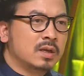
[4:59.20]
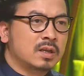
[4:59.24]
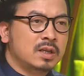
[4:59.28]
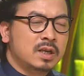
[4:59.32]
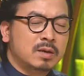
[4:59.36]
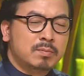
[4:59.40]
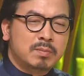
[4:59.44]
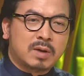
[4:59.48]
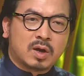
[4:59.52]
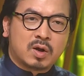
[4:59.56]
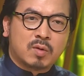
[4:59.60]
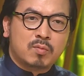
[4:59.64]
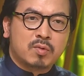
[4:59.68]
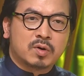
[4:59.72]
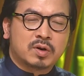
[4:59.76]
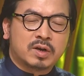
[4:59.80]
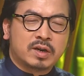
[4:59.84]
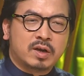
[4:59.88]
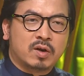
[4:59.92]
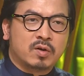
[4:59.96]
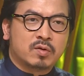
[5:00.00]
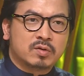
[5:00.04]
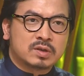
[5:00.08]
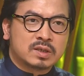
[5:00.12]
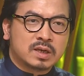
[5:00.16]
nhưng mà có một
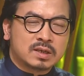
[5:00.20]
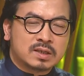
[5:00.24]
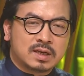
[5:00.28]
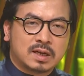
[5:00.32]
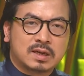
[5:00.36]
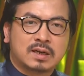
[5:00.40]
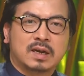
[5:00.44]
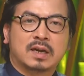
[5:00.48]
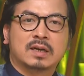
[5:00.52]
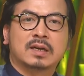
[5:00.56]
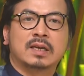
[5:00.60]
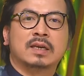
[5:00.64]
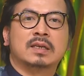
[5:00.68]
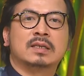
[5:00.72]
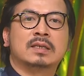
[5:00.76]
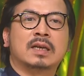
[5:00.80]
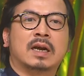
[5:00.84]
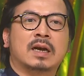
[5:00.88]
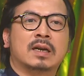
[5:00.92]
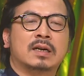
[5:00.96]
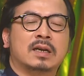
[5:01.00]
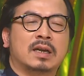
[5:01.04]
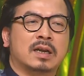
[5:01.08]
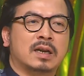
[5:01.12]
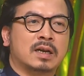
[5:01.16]
điều chắc chắn khẳng định
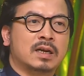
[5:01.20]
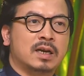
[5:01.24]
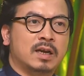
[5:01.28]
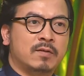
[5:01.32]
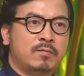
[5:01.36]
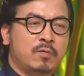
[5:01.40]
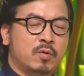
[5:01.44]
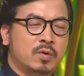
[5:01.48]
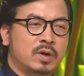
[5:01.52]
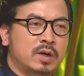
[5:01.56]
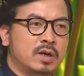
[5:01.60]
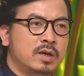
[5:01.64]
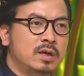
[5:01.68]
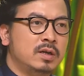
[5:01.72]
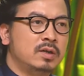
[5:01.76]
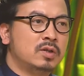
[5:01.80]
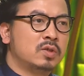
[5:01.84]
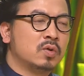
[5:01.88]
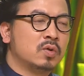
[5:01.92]
rằng là người phụ nữ